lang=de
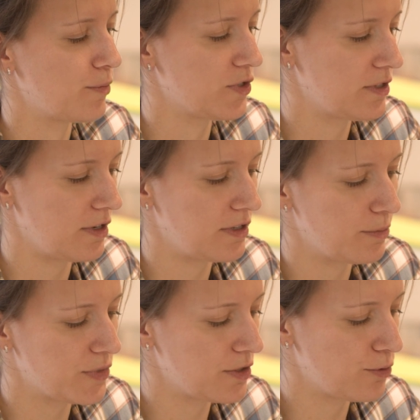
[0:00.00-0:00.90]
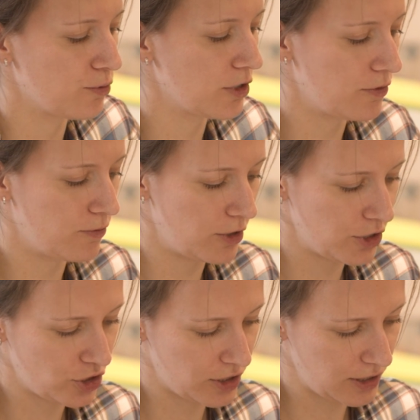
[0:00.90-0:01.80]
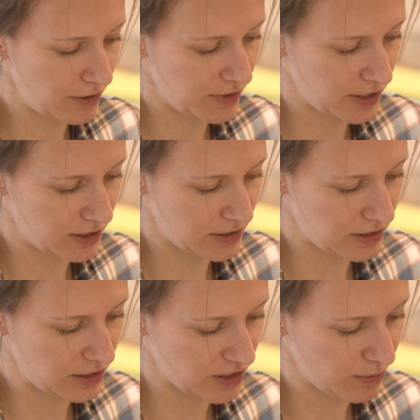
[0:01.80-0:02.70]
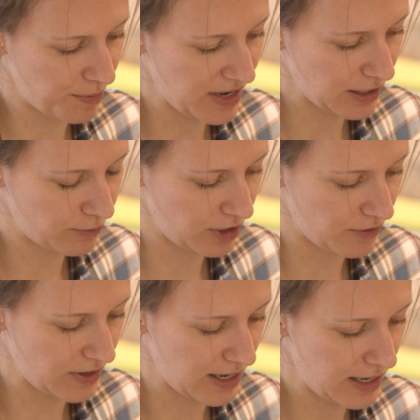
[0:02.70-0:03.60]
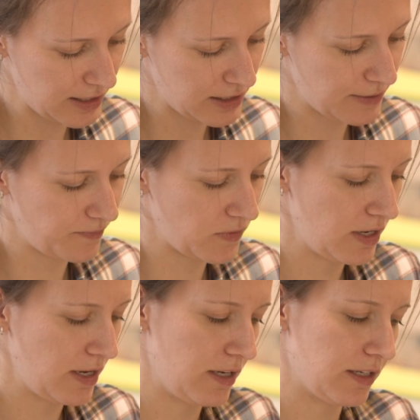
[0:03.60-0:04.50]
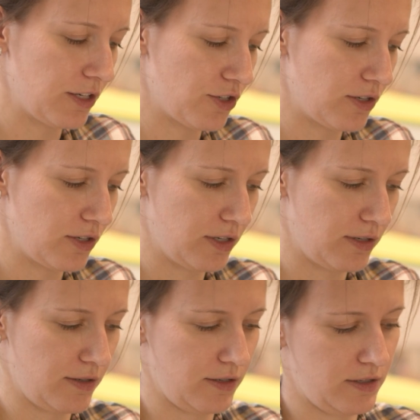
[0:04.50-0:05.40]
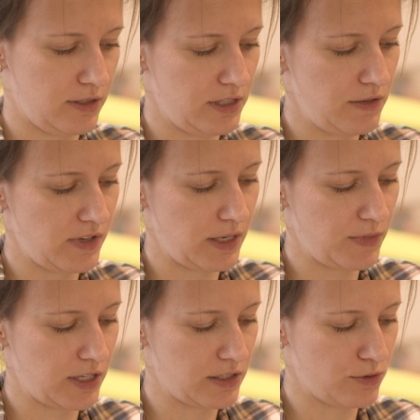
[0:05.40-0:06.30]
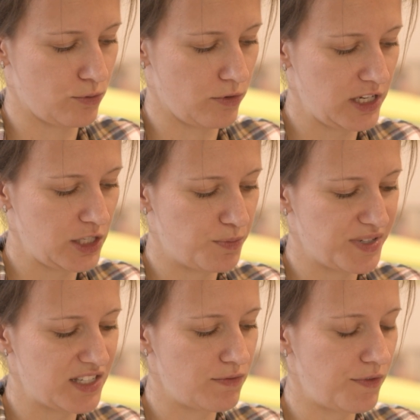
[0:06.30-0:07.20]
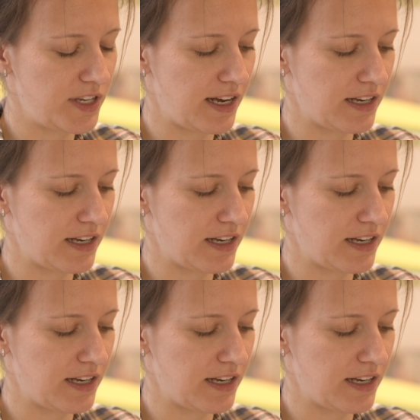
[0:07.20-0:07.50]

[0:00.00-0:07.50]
müsst ihr euch hier ein bisschen durchwursteln. Wichtig ist, dass ihr euch immer merkt, wo ihr wart. Den ziehen wir nämlich jetzt durch, bis wir wieder